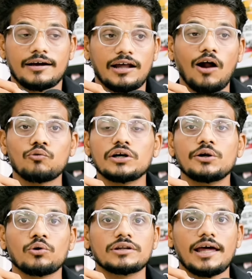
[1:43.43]

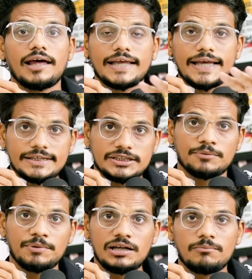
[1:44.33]
ग्राउंडेड होते हैं कि
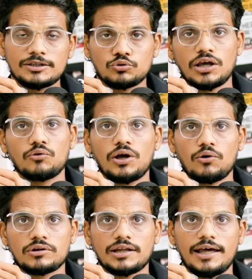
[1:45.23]
ज़मीन में झुके हुए
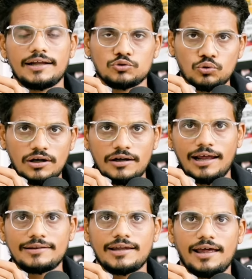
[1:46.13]
होते हैं झुक कर
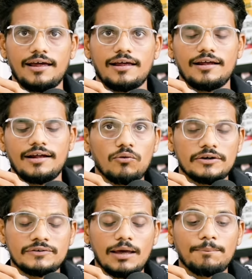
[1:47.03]
रहते हैं
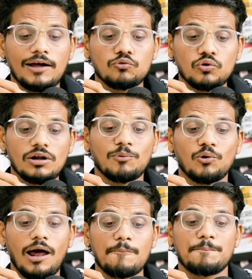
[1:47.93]
इसके बाद उन्होंने
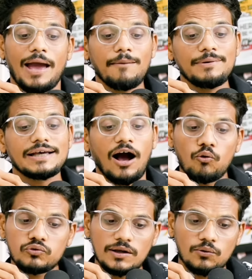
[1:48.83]
बोला मैं भी
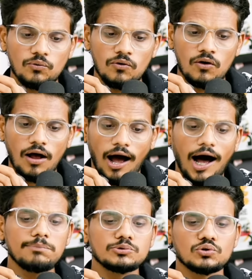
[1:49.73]
गांव से हूं
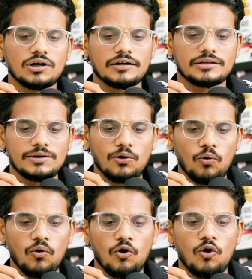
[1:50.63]
आप जो करती
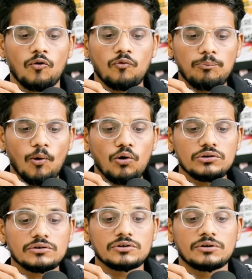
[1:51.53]
हो वो
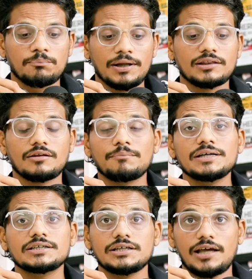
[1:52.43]
बहुत
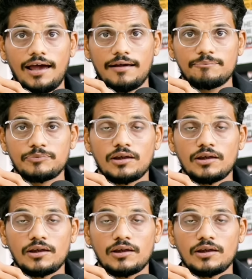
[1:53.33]
बदतमीजी है